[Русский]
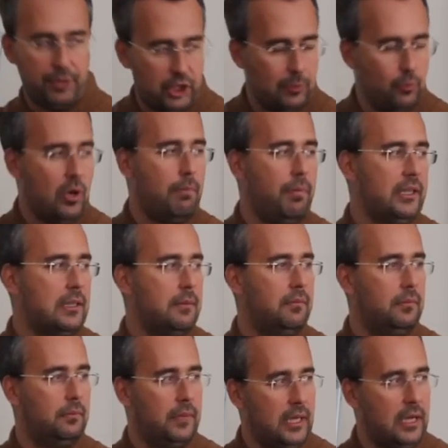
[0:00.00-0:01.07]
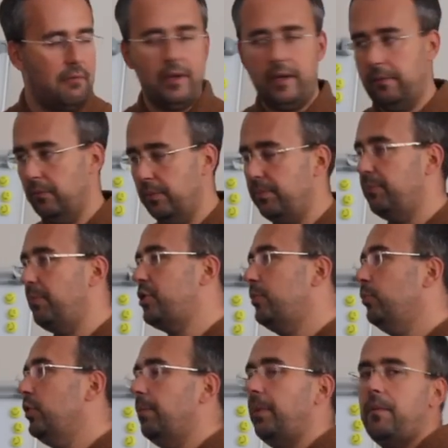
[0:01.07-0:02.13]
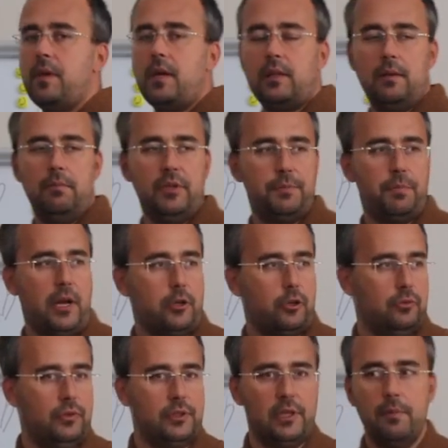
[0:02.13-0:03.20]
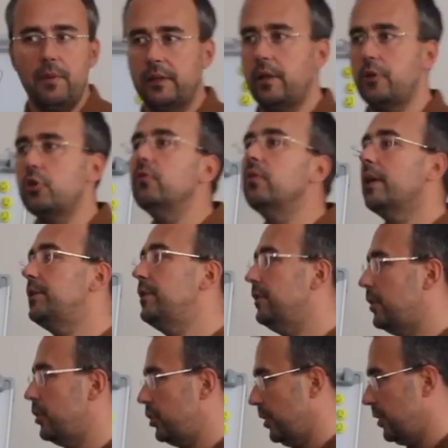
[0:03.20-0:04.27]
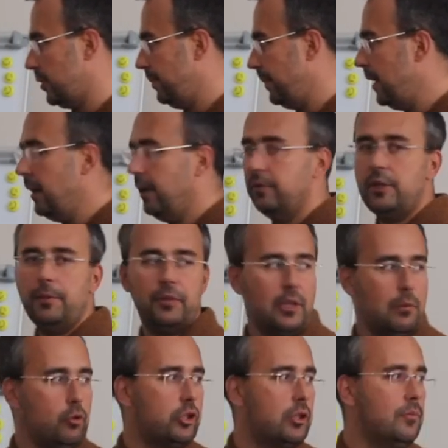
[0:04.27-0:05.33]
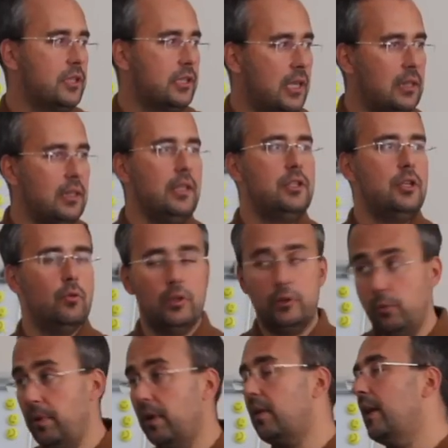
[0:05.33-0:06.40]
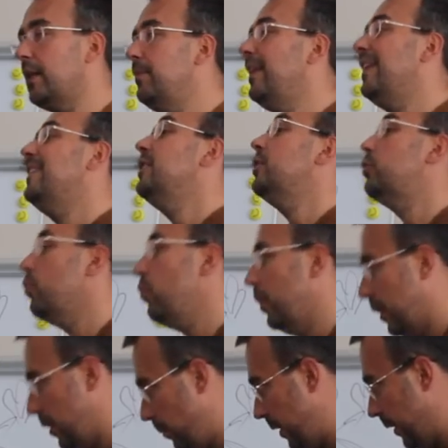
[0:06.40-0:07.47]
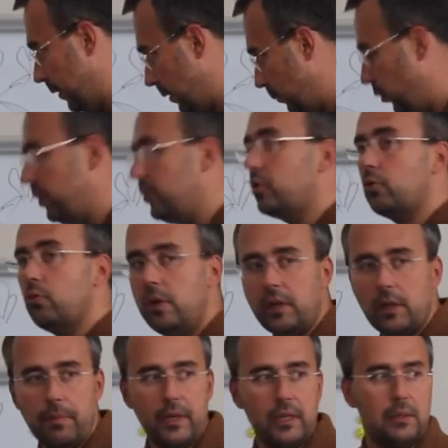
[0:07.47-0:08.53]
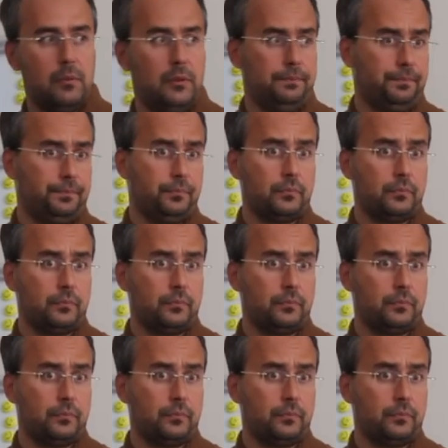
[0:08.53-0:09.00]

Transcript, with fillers: почему об этом мы говорим? Почему, например, там мы спрашиваем вас, ребята, а что вы хотите сейчас? Не потому, что мы с геной идиот, но, ну, по крайней мере, не только поэтому, и не столько поэтому.